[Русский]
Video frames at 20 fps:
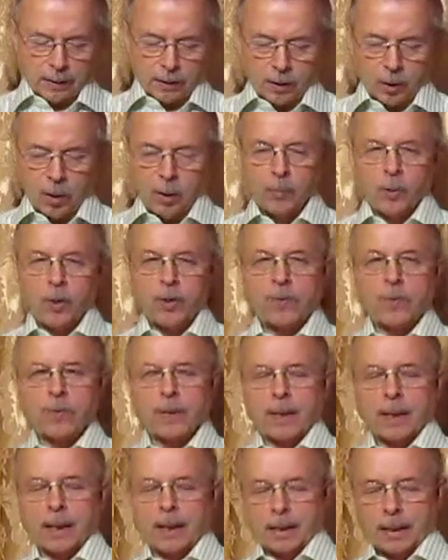Ты любовь
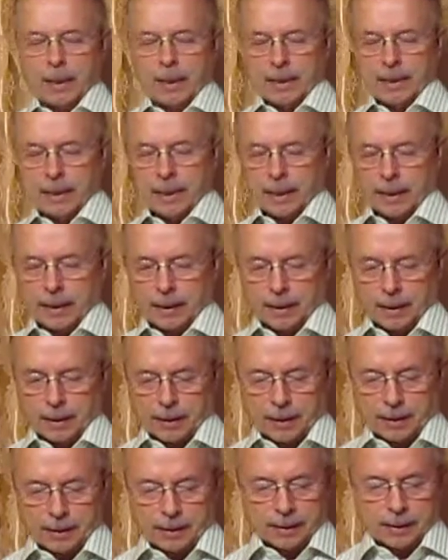моя
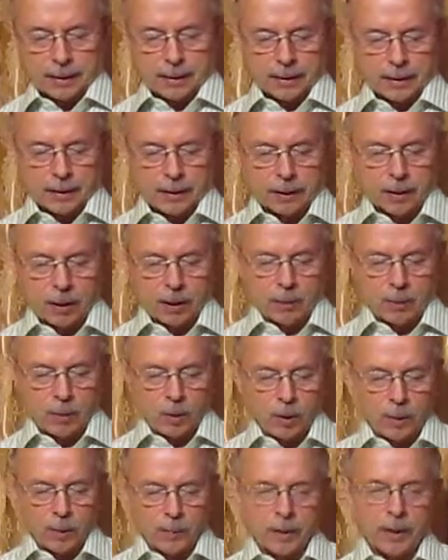искренняя, ты
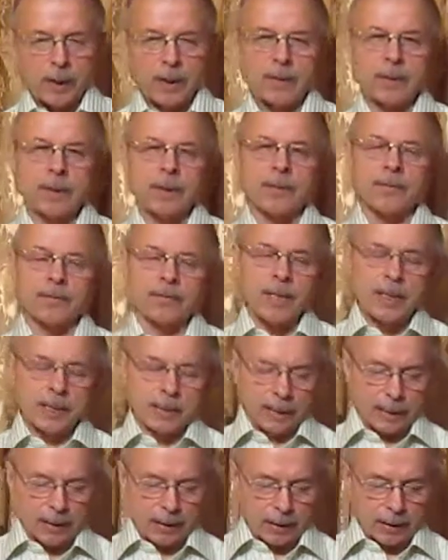любовь моя
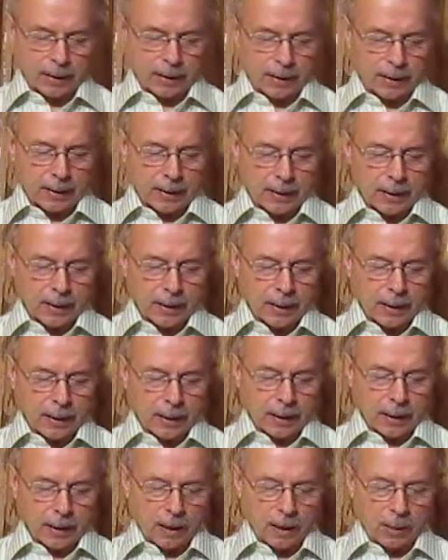выстраданная,
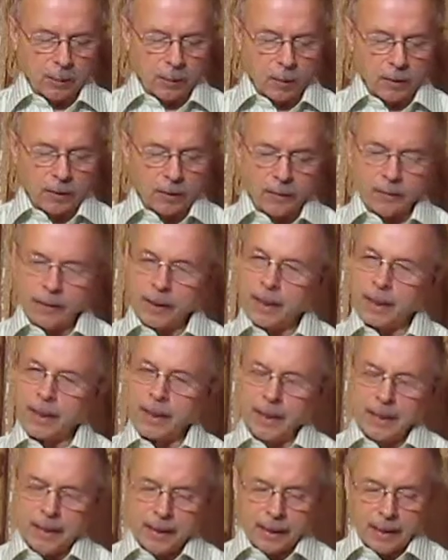а любовь твоя
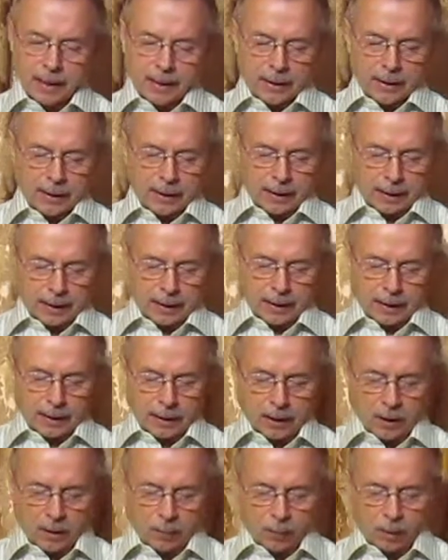искренняя,
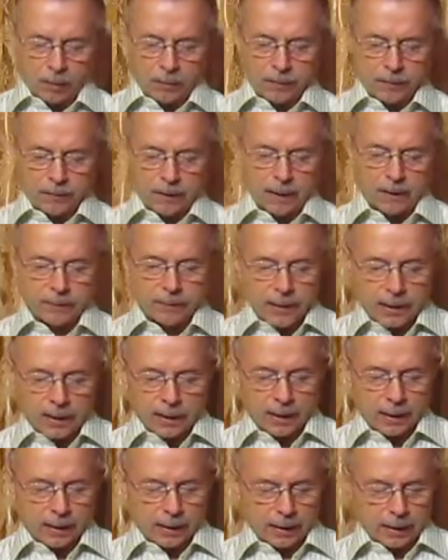а любовь твоя
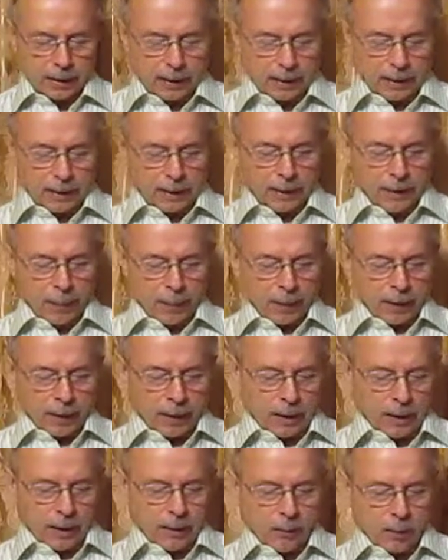выстраданная,
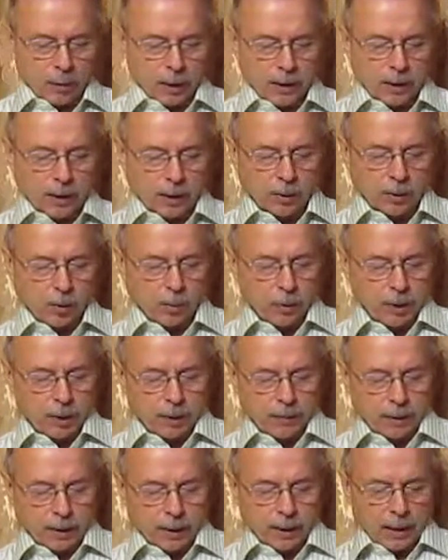или, может,
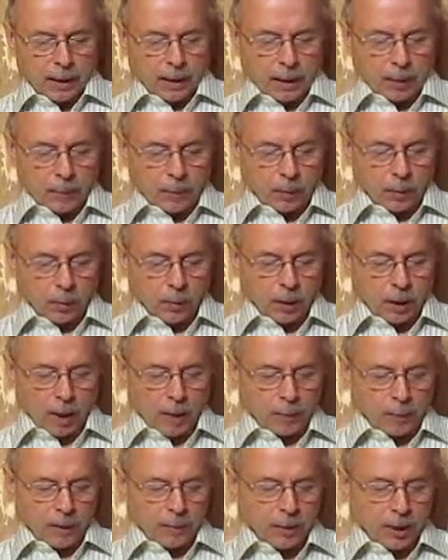задумчиво и порою
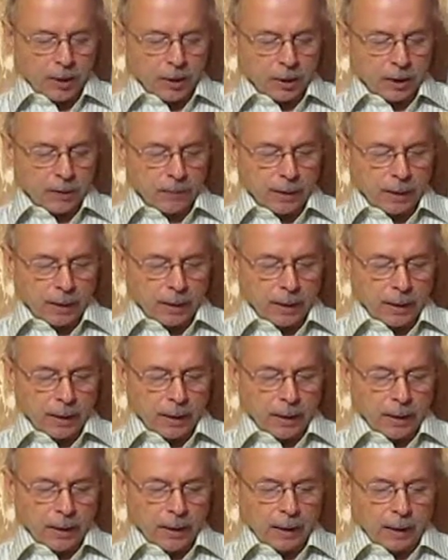опрометчиво,
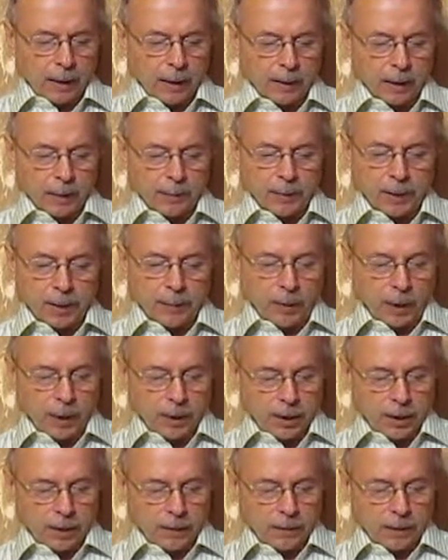или она
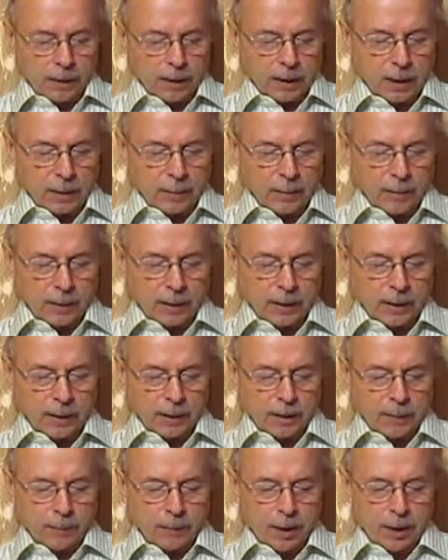переменчива и бывает
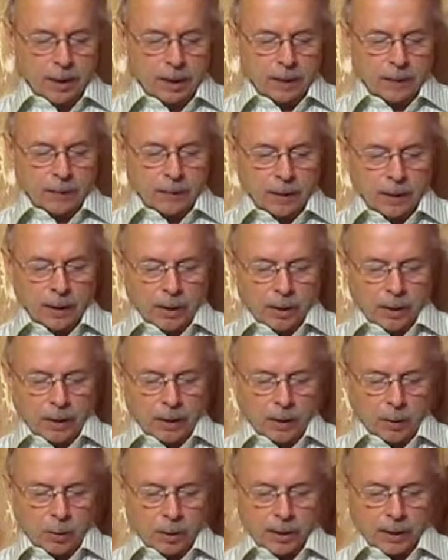изменчива,
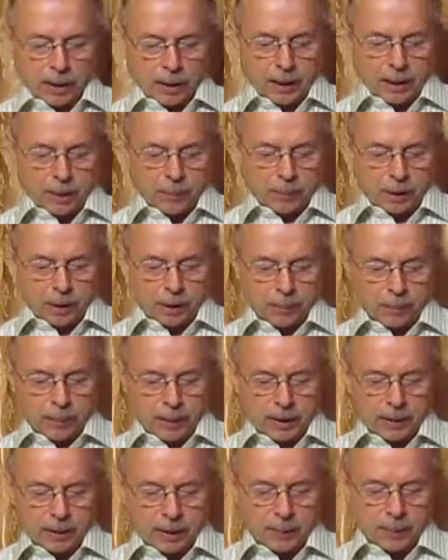или устоит под
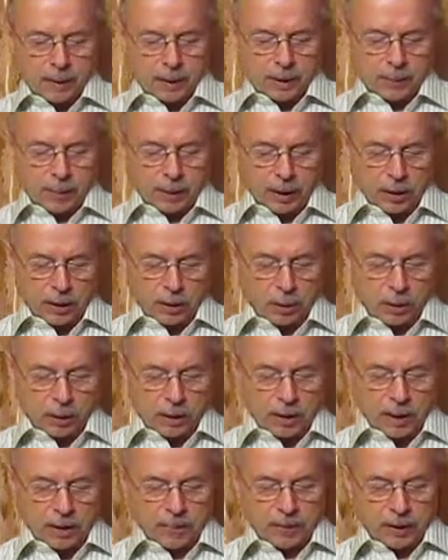пытками и
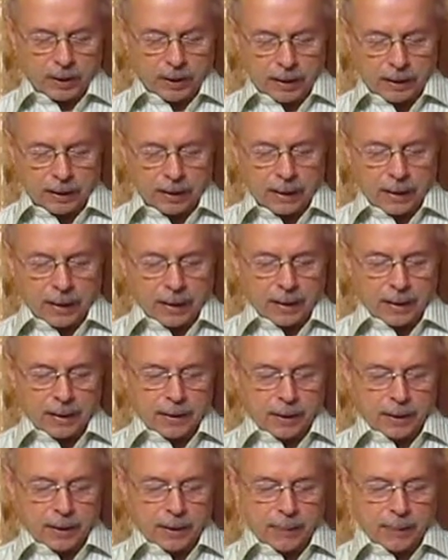сбережет, не выдаст, и
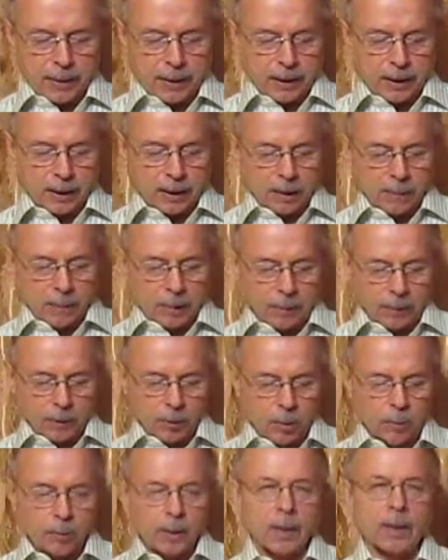золотыми нитками
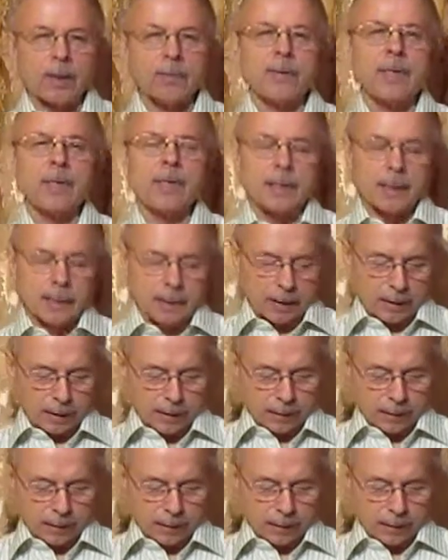потом как выдаст